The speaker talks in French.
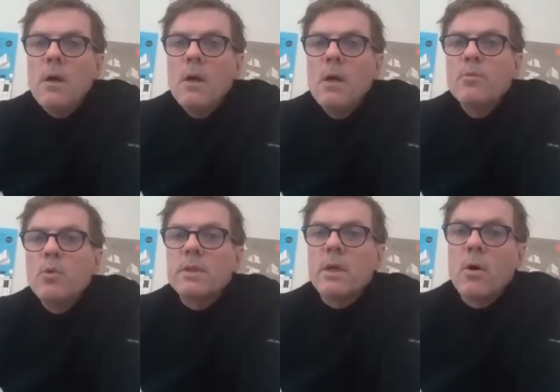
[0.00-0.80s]
euh,
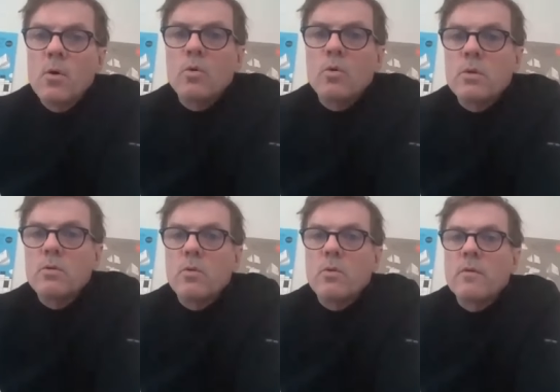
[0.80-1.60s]
pour ces
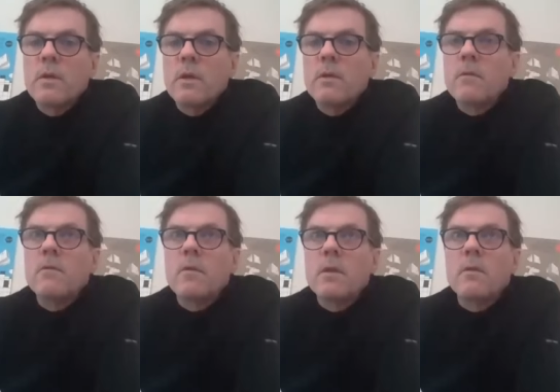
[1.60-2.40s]
rencontres. Donc,
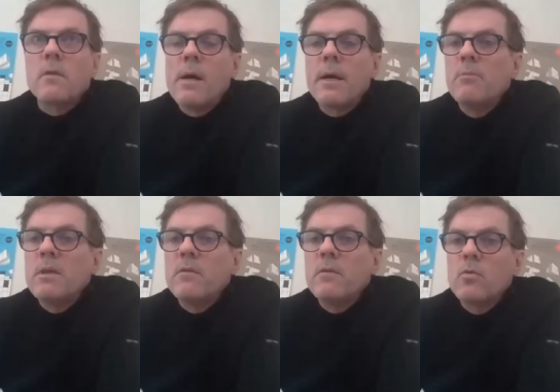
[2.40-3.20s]
c'est un réel
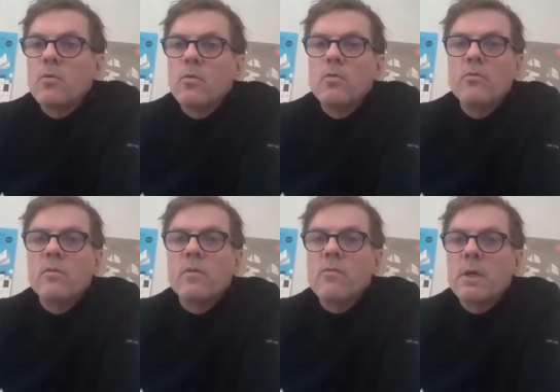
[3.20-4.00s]
plaisir de, vous
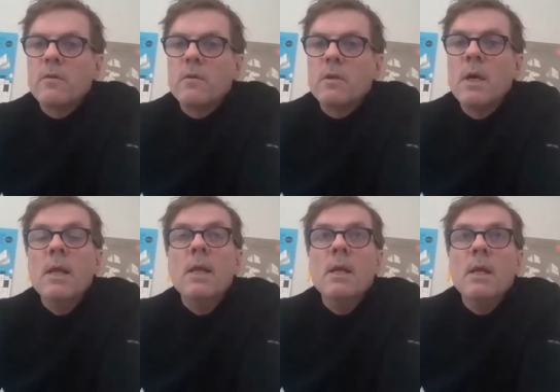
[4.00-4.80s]
savoir ici.
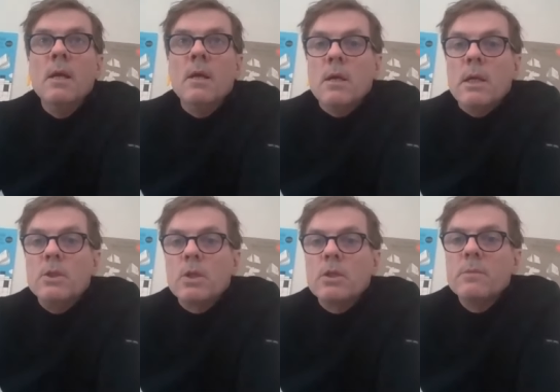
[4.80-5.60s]
Les
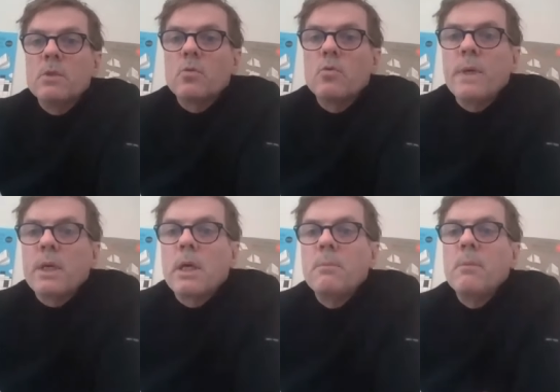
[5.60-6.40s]
chargés de mission
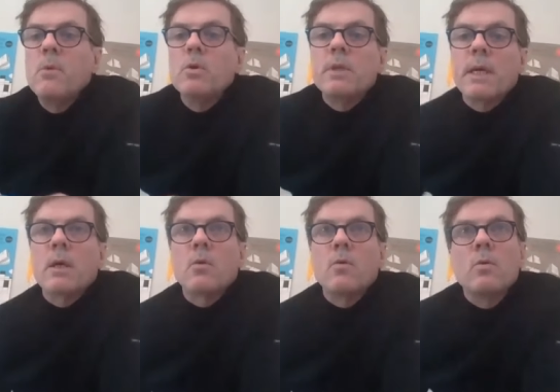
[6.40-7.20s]
numérique et
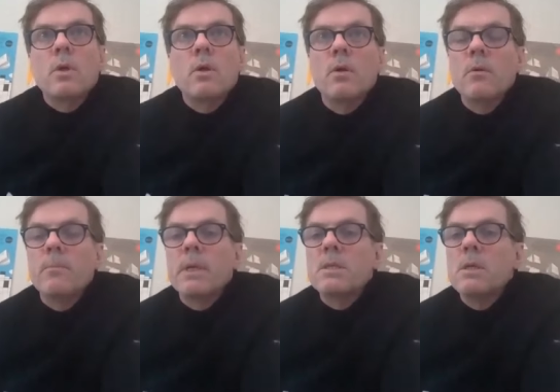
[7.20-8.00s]
bibliothèque, donc euh,
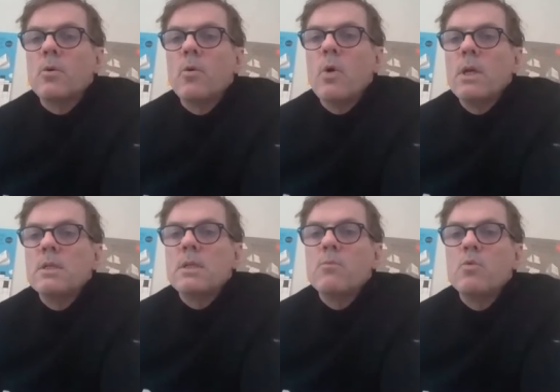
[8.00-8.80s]
Priscille Legros et
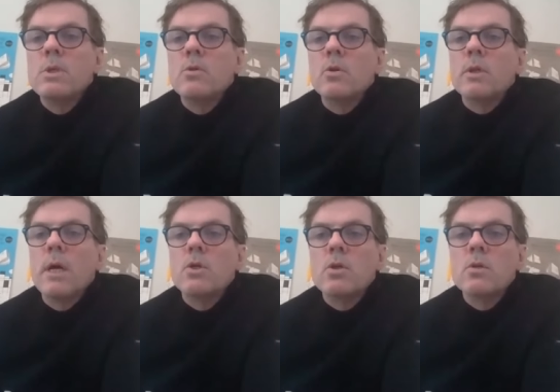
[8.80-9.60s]
Lisée de
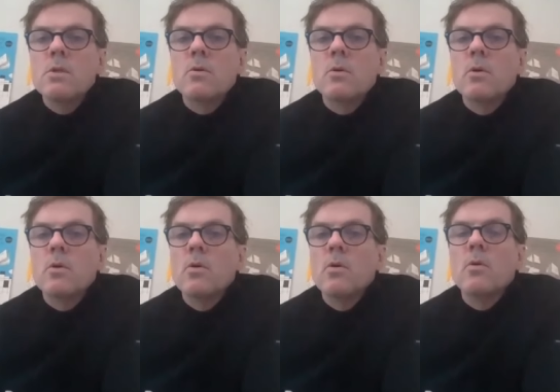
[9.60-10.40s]
notre agence,
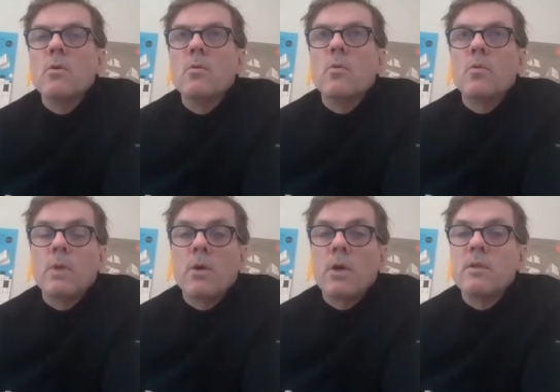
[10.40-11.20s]
euh, ont
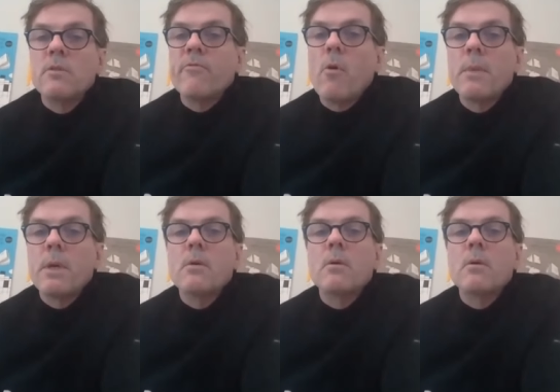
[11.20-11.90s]
d'ailleurs été formés